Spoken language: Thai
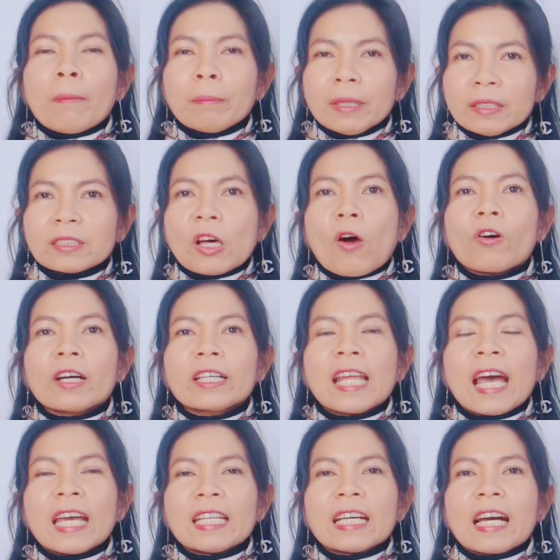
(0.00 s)
มือสองก็
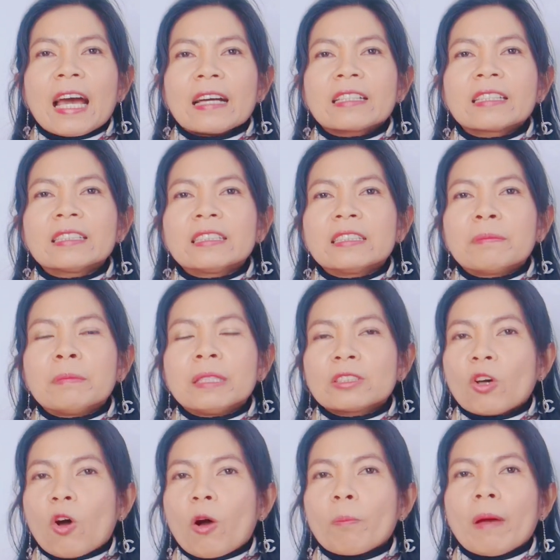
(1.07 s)
ได้นะคะ คือมือ
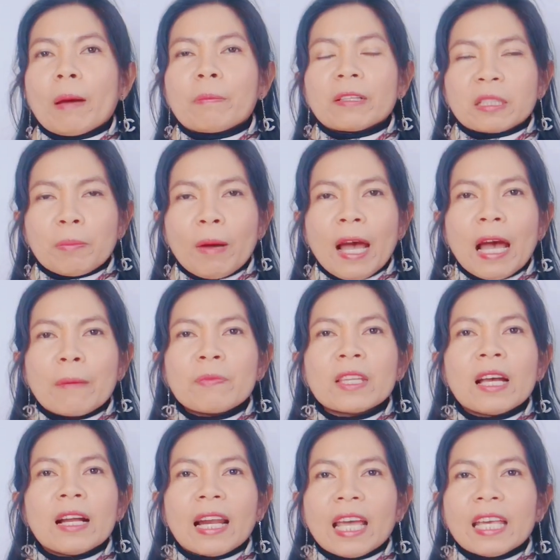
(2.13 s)
สองแบบสภาพ
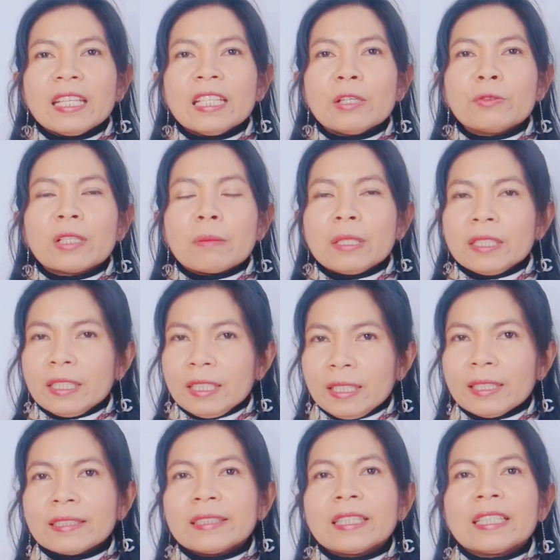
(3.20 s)
ไลท์นิวเนี่ยมีเยอะ
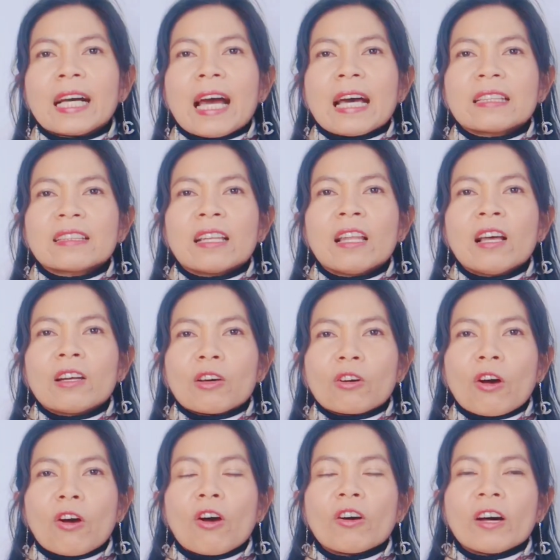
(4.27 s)
เลยนะคะ แล้ว
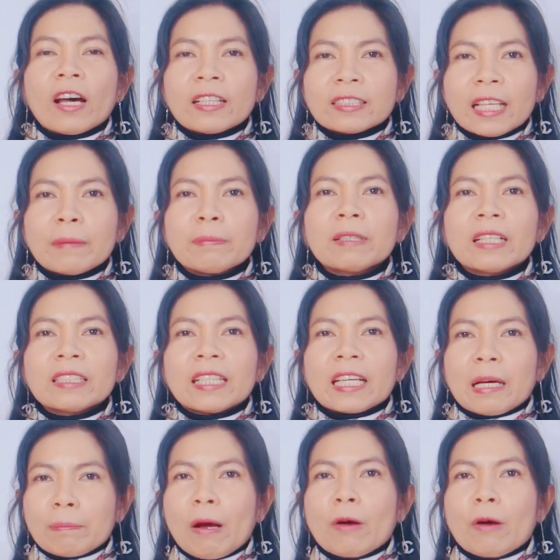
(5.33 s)
ก็เซฟเงินในกระ